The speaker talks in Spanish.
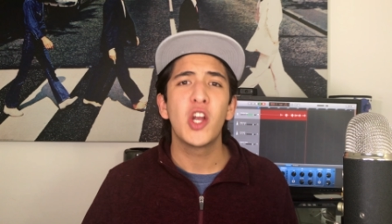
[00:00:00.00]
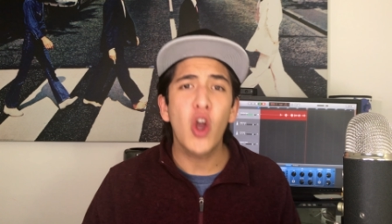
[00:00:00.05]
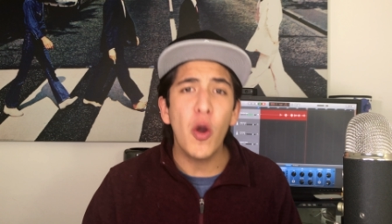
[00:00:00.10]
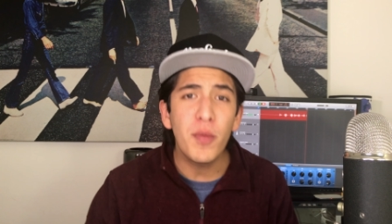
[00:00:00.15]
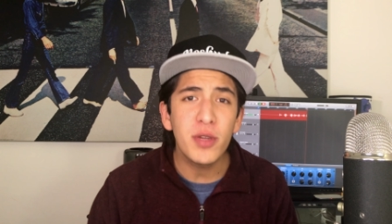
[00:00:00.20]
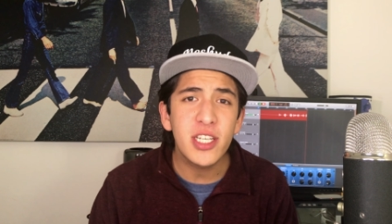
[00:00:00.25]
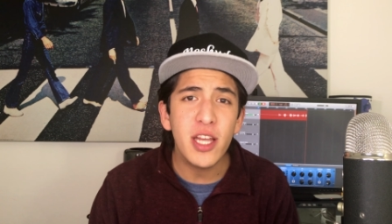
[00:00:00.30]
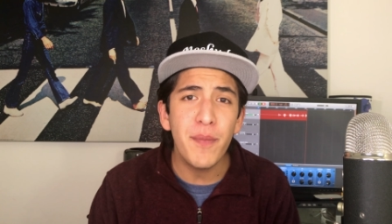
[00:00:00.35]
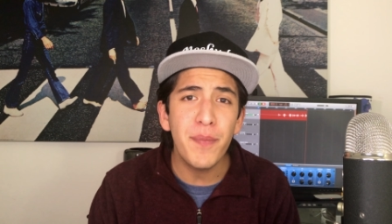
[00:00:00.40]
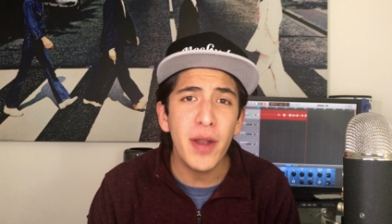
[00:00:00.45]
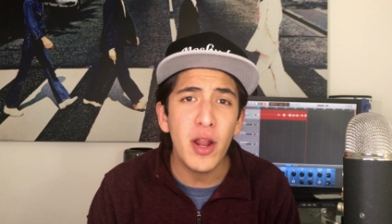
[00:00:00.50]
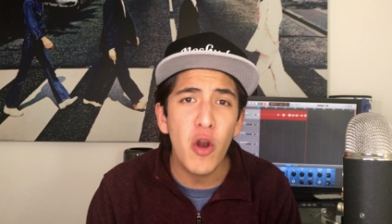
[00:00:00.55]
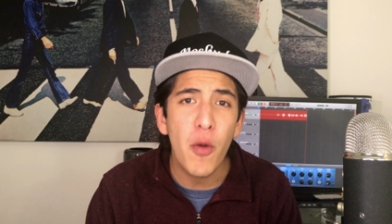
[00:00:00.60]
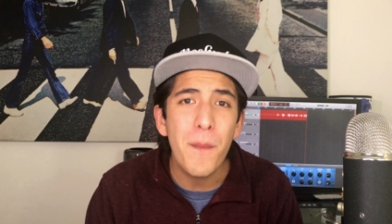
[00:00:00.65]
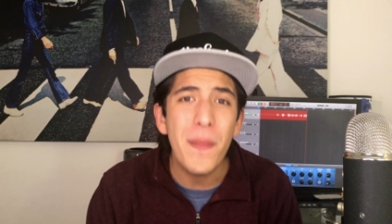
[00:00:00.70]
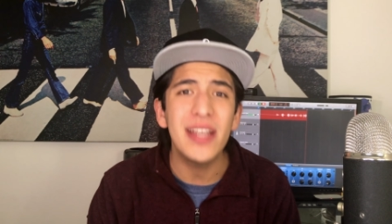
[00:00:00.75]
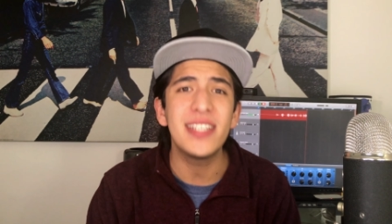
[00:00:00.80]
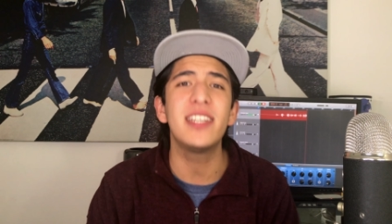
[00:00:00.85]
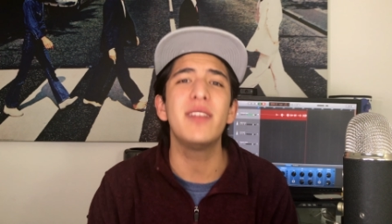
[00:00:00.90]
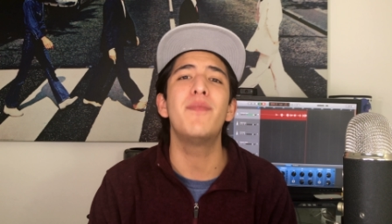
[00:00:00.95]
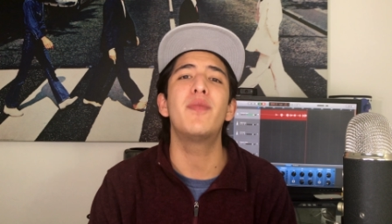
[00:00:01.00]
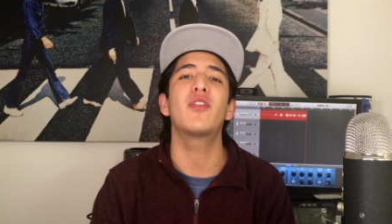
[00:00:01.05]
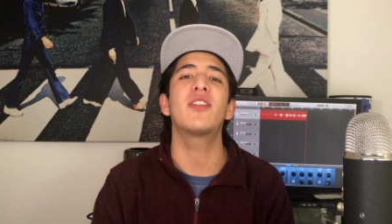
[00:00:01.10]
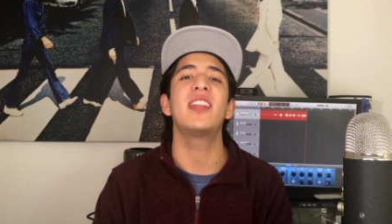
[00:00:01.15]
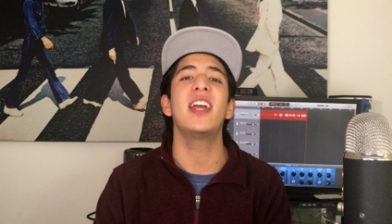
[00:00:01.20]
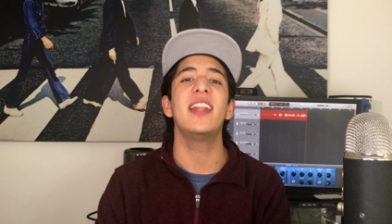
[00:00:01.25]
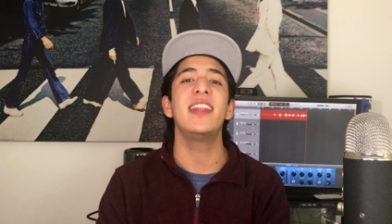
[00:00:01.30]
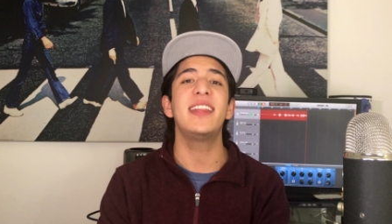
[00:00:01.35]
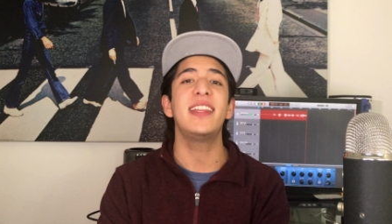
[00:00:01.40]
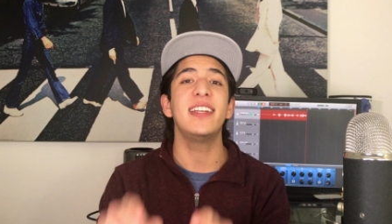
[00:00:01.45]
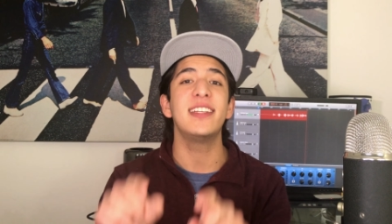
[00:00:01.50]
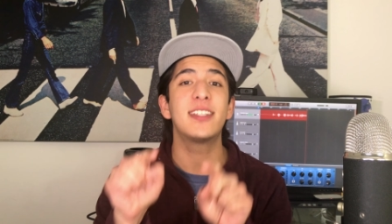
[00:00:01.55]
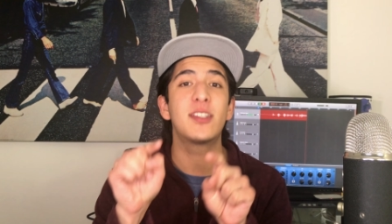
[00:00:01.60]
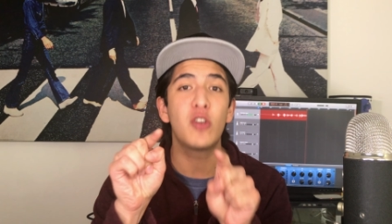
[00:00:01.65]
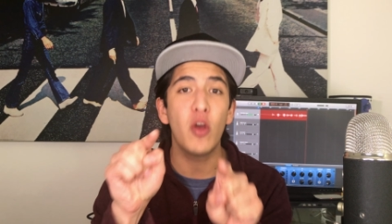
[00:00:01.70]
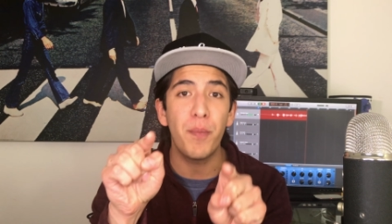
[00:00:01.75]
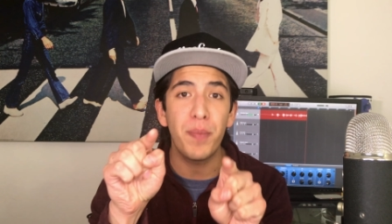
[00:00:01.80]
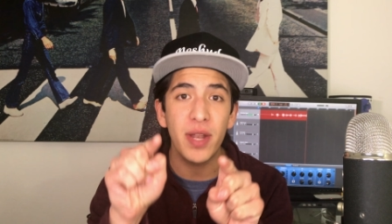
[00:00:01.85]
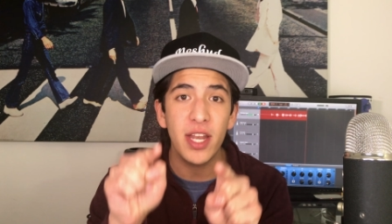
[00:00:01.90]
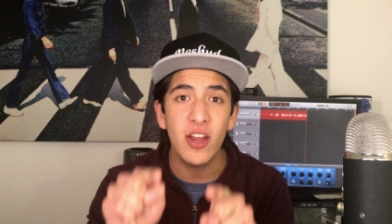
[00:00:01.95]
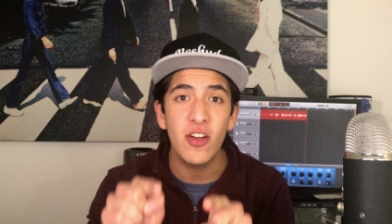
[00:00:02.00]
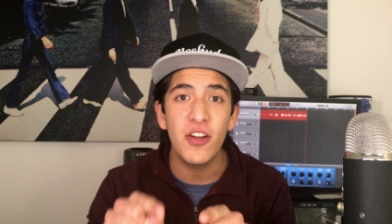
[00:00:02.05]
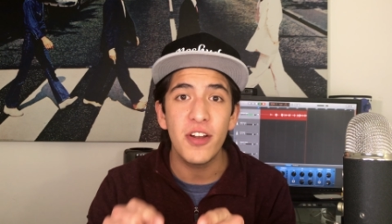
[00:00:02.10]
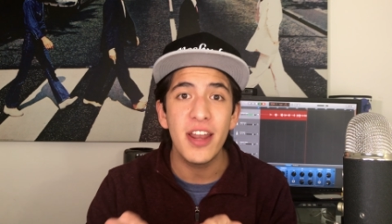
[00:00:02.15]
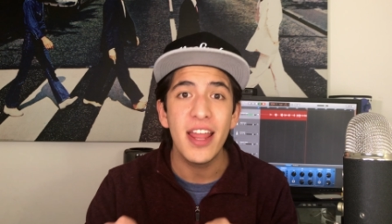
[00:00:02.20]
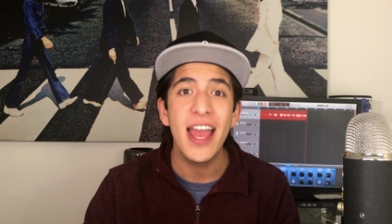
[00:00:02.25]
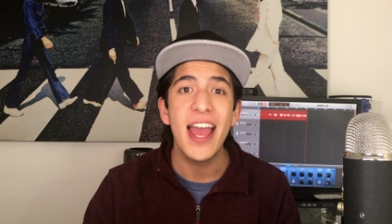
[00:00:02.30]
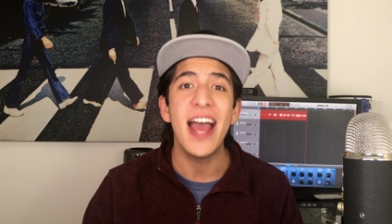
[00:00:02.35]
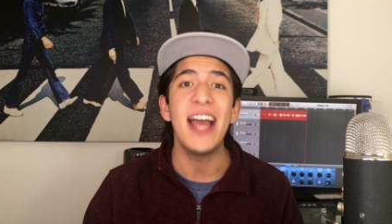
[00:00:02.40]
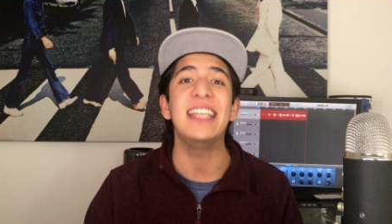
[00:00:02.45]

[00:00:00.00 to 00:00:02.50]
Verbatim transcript: Como siempre lo más importante es su opinión,